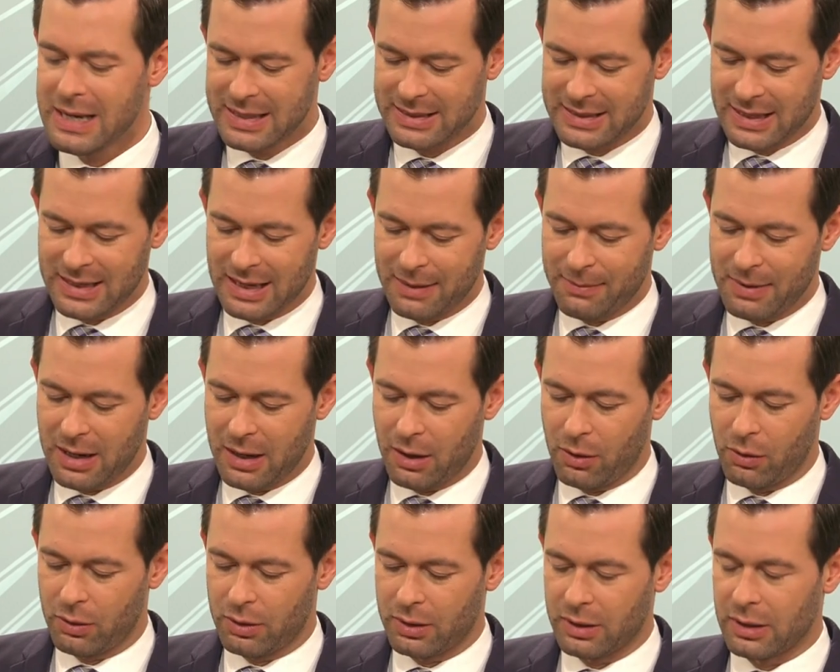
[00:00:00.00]
Dann aber
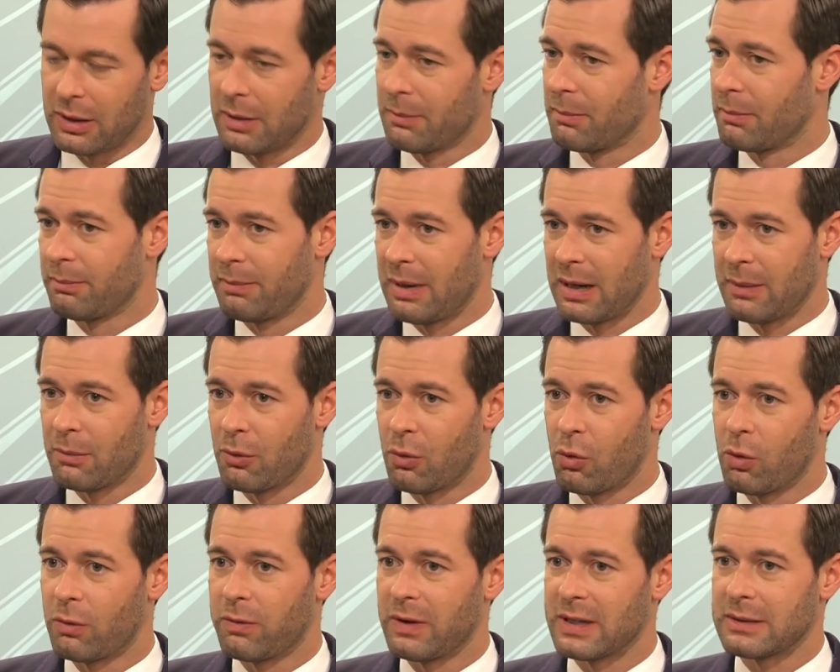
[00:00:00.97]
auch ähm, beim
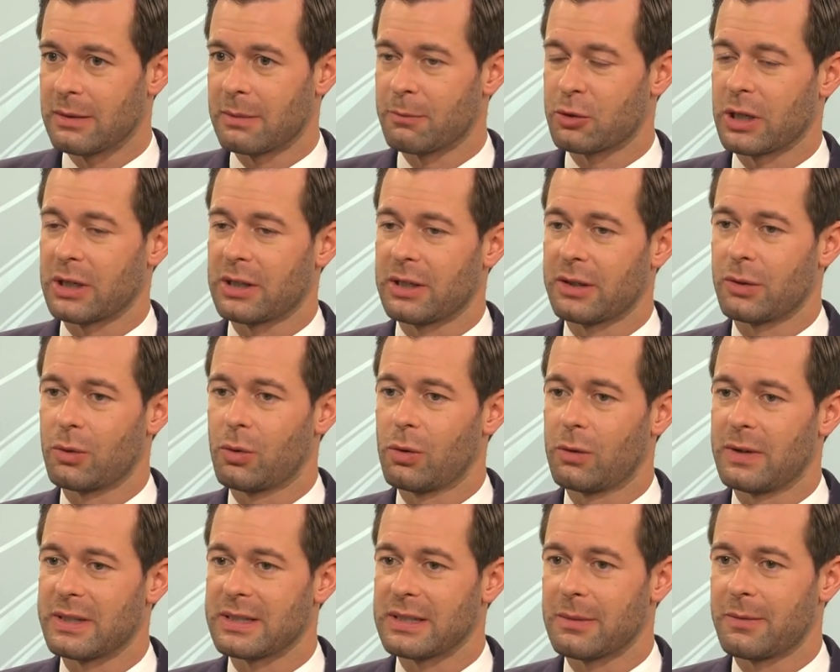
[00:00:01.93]
Hochwasser, im schrecklichen
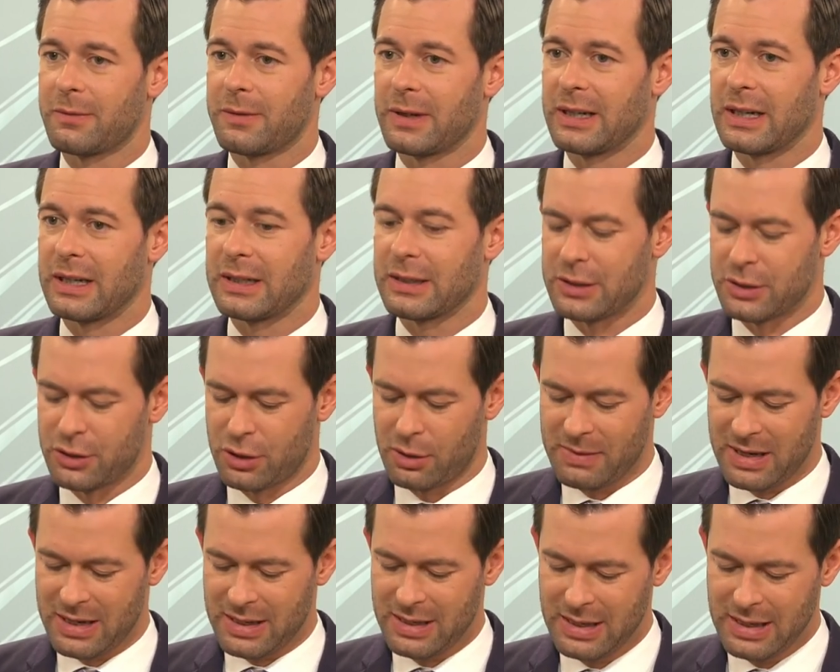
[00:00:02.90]
Hochwasser im vergangenen
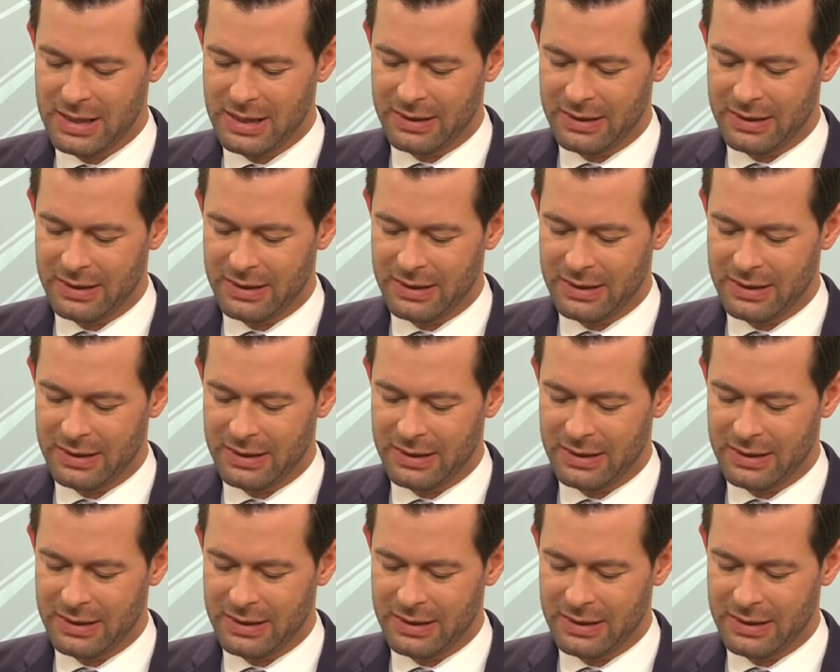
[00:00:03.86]
Sommer